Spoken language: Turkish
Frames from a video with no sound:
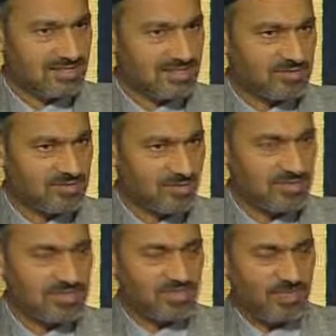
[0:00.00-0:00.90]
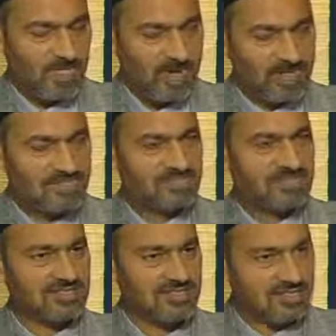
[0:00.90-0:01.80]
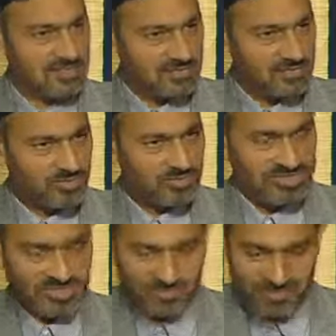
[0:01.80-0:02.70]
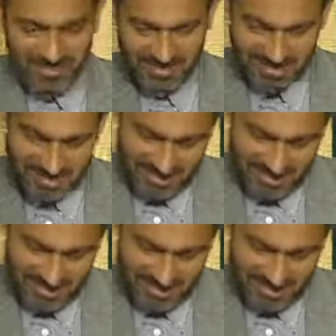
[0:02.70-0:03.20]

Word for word: Yani bu bir acizliktir. Bu ne diyeyim e,